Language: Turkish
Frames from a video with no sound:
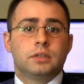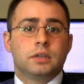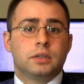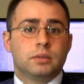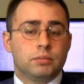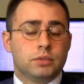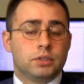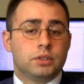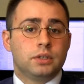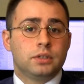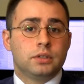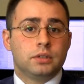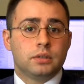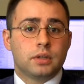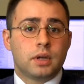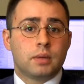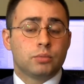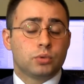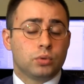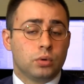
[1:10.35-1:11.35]
Tarım dışı
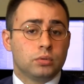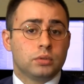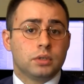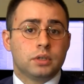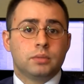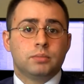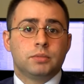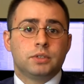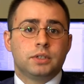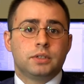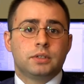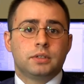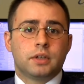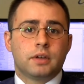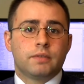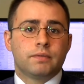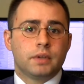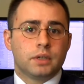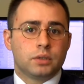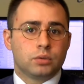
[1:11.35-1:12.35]
istihdam, son tarım dışı
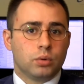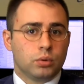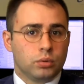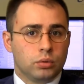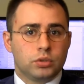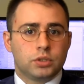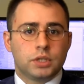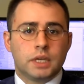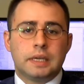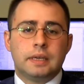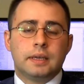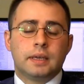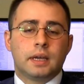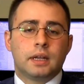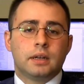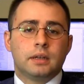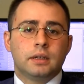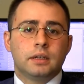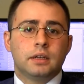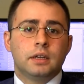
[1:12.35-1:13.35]
istihdam verisi oldukça iyi
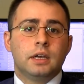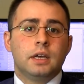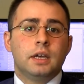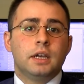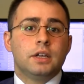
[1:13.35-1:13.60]
geldi.